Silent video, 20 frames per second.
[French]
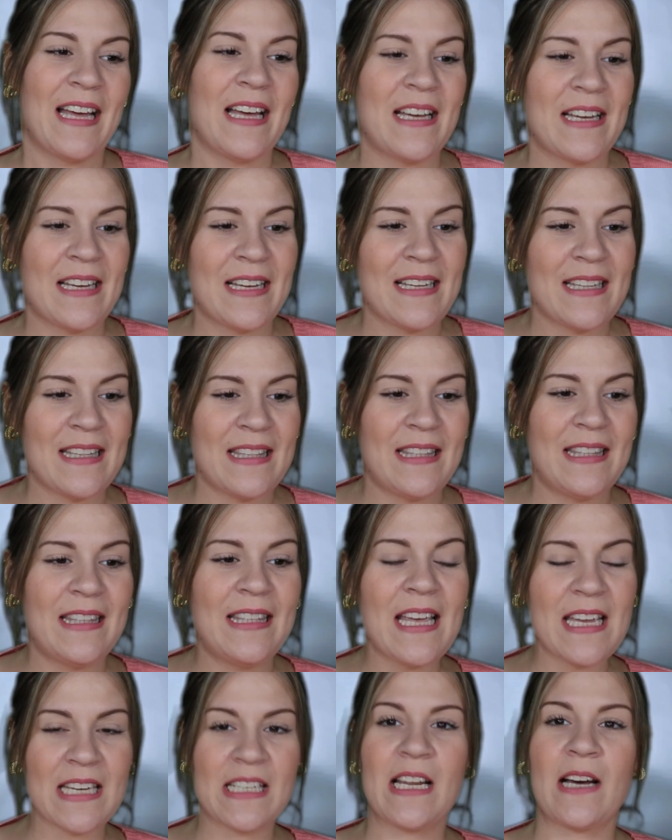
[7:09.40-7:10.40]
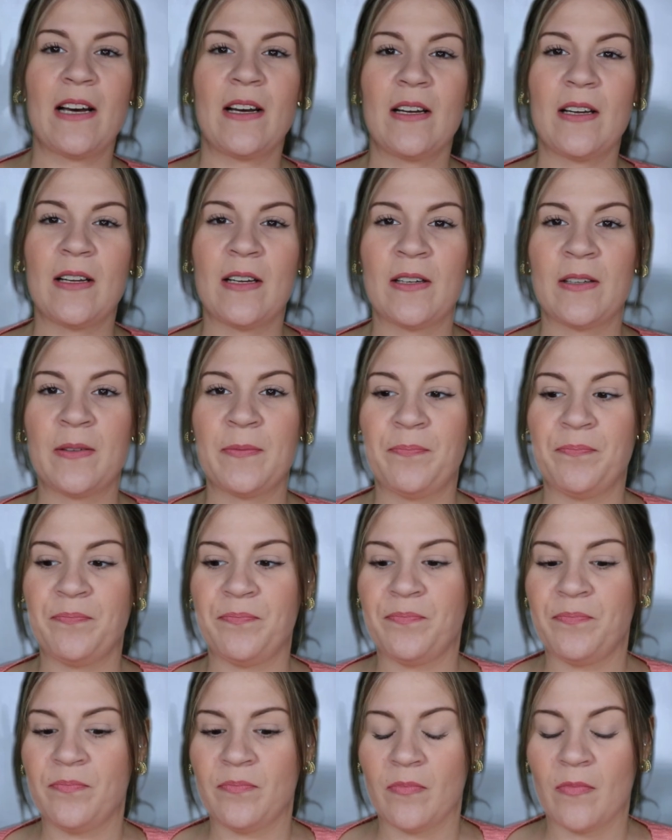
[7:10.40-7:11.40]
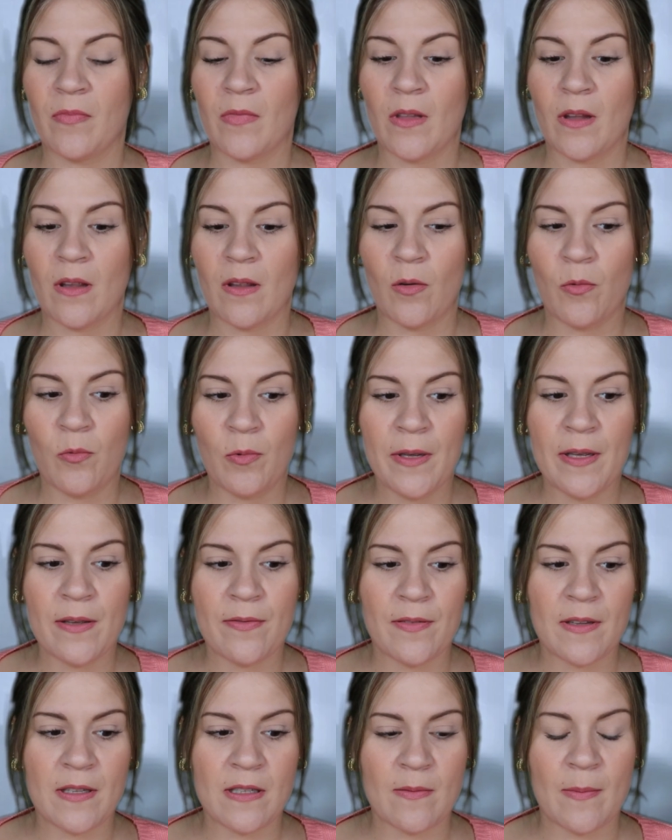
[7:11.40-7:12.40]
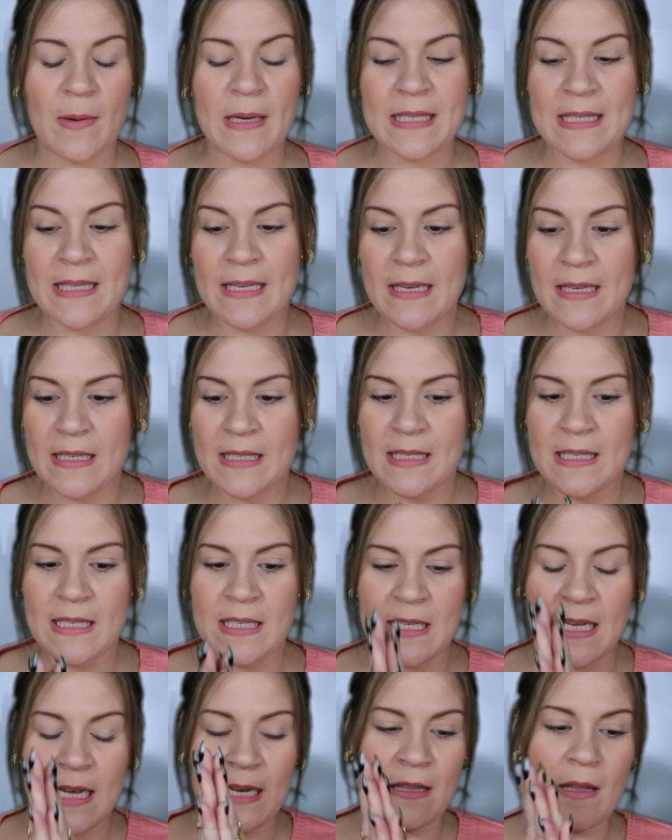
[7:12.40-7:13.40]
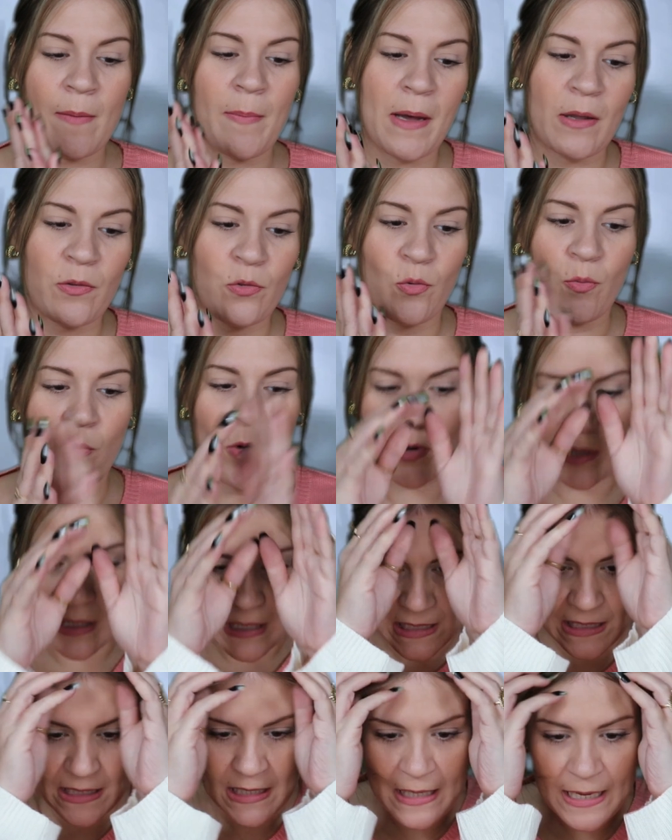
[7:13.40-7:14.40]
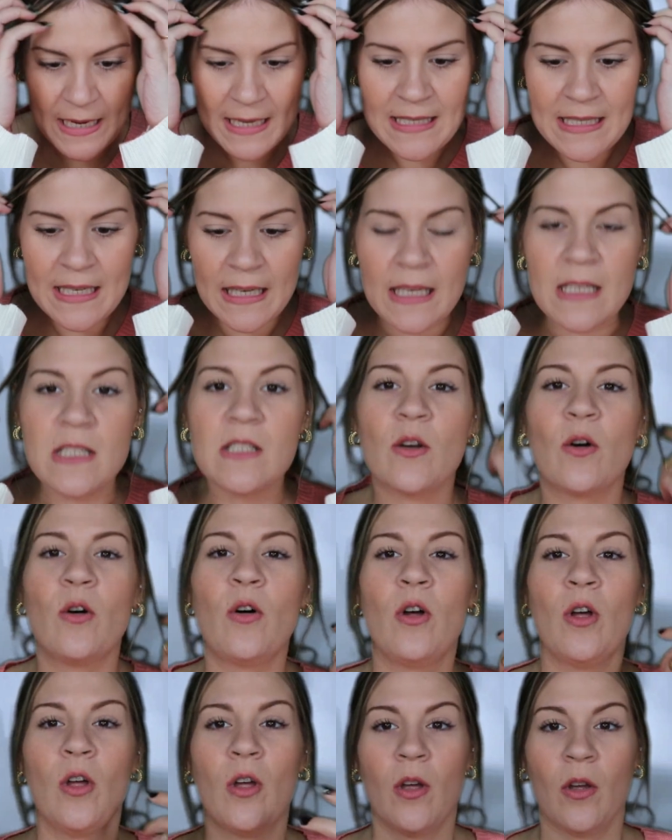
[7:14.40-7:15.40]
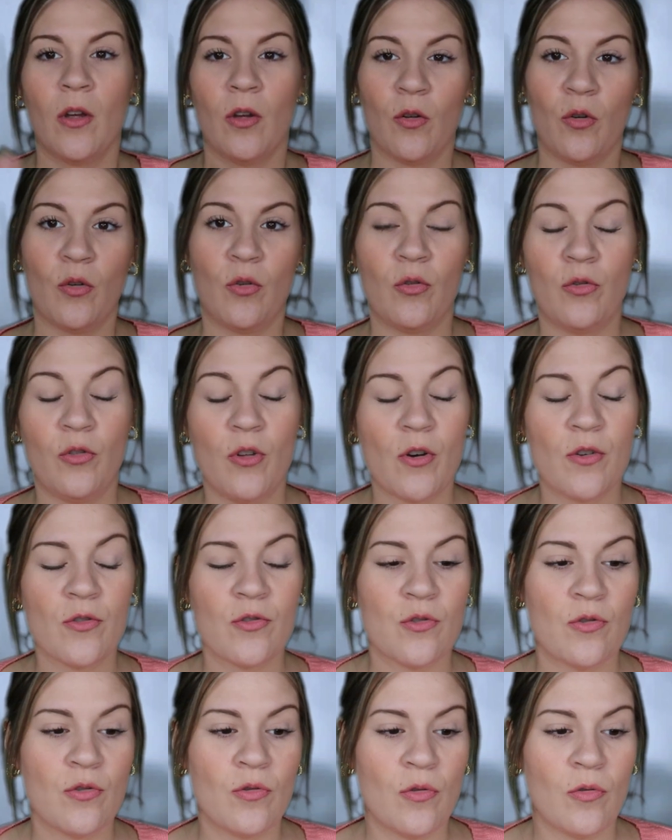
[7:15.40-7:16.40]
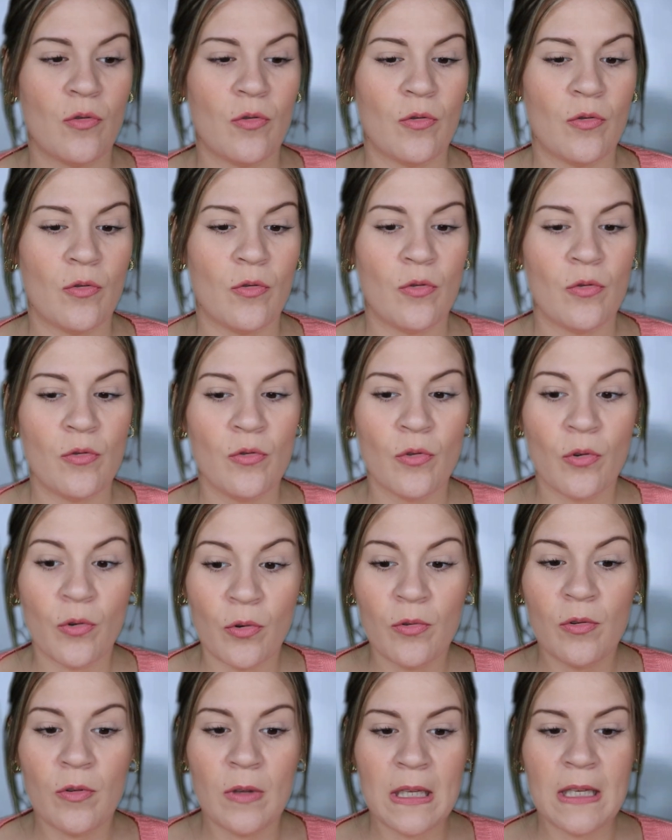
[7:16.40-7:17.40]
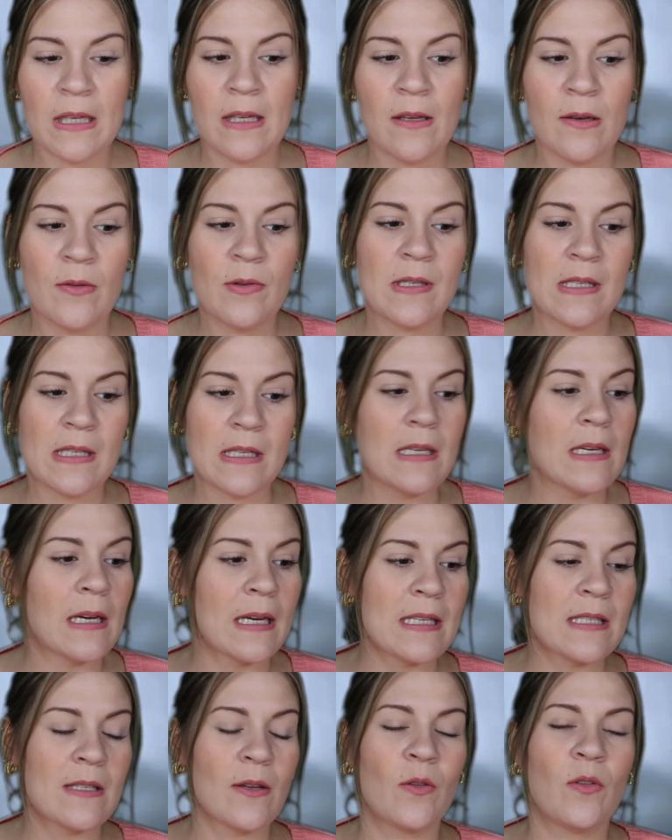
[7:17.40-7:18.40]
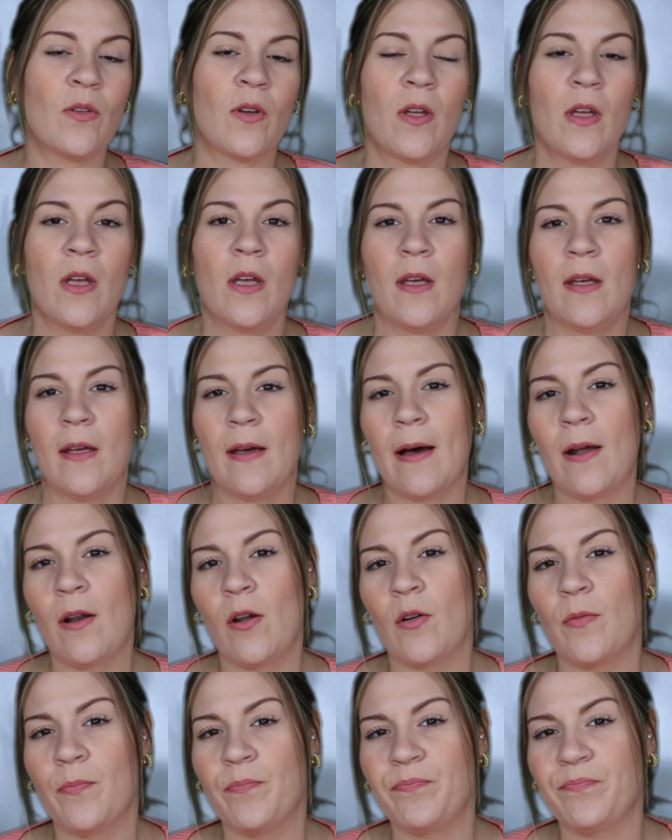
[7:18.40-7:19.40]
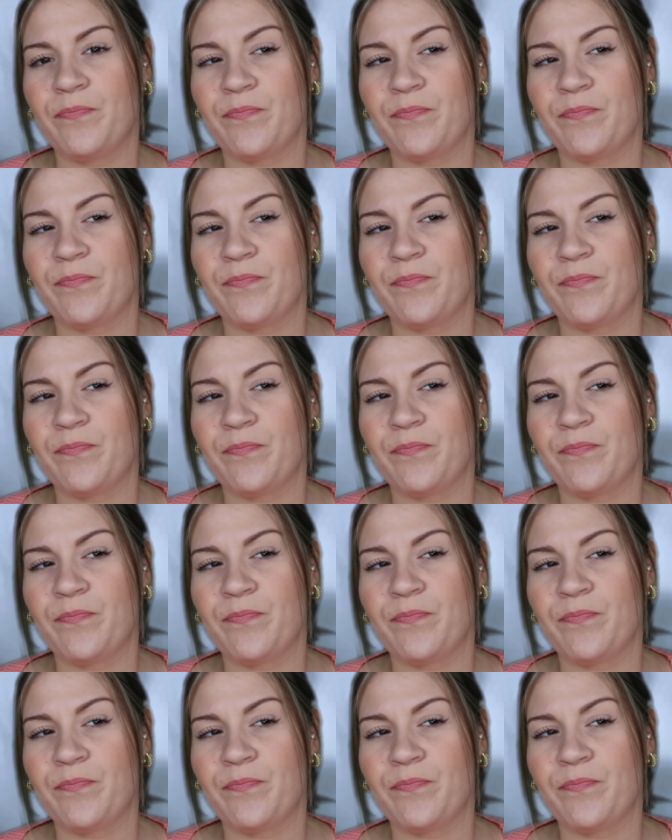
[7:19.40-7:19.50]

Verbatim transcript: Euh, déjà, euh, oui, effectivement, bah, c'est un appartement qui est assez récent. dans une, une rue qui est aussi récente. Alors,